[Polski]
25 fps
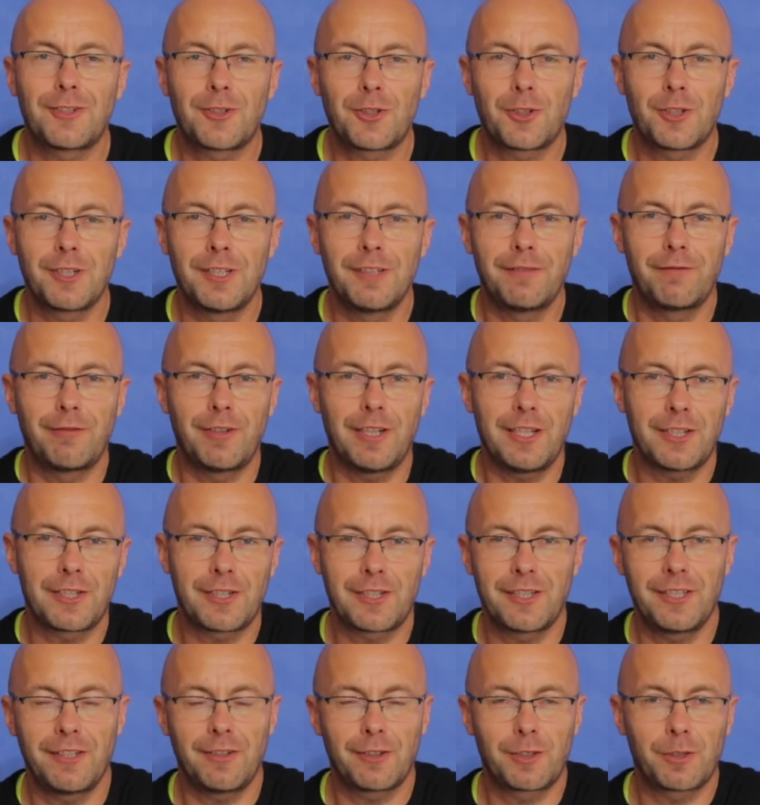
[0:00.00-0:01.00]
czy
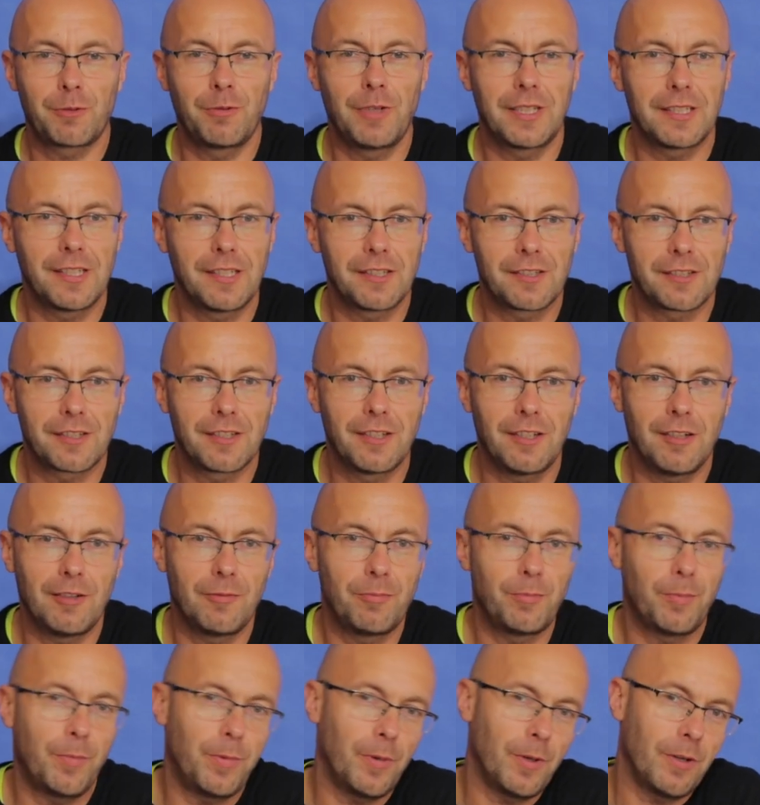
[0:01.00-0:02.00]
właśnie odkładać go
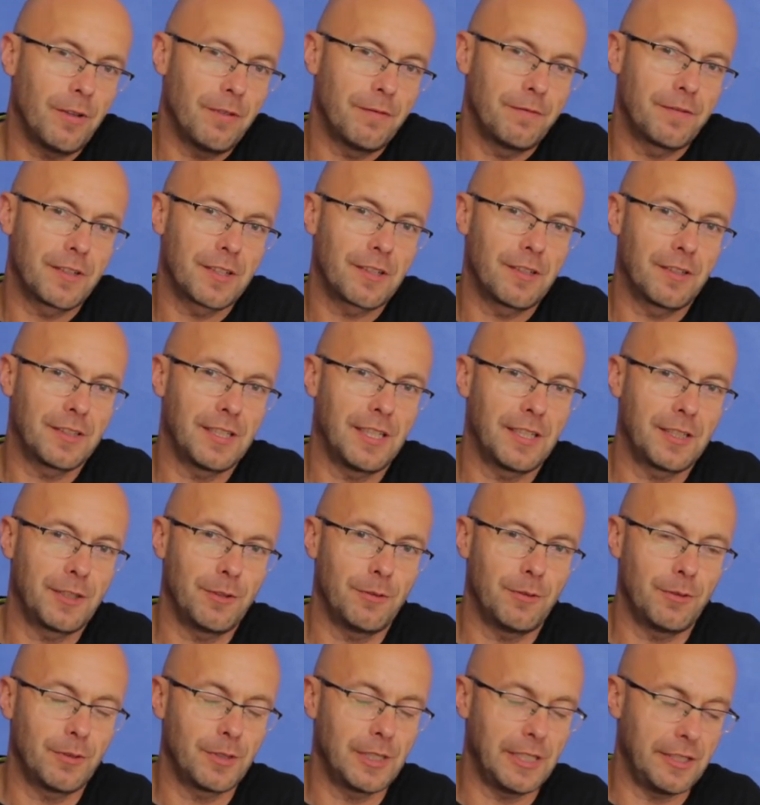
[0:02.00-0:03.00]
po
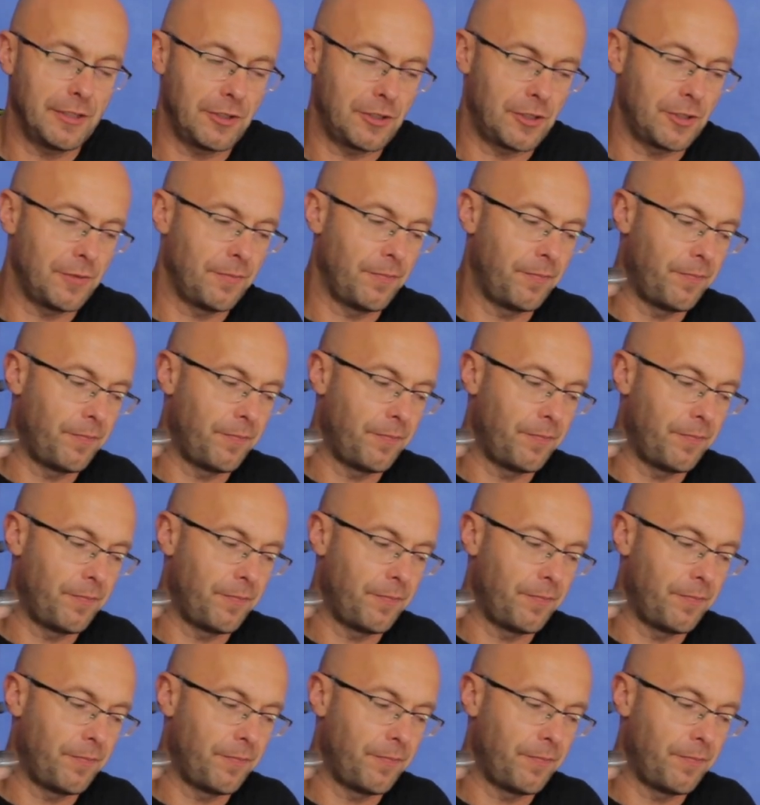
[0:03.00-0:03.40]
wykonaniu ujęć.